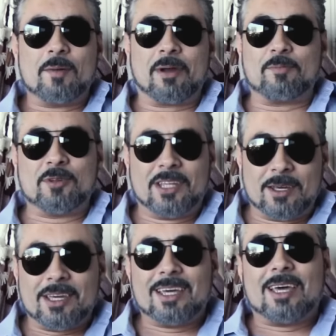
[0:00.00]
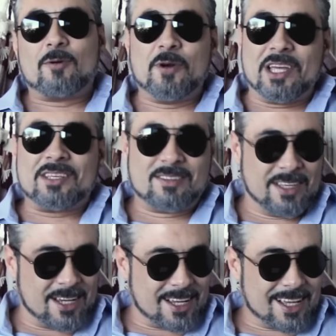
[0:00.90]
para poder
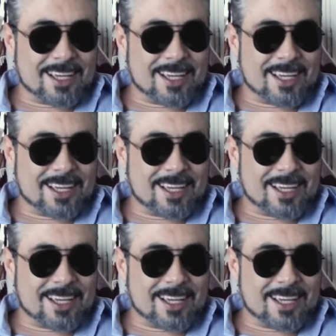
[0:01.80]
conhecer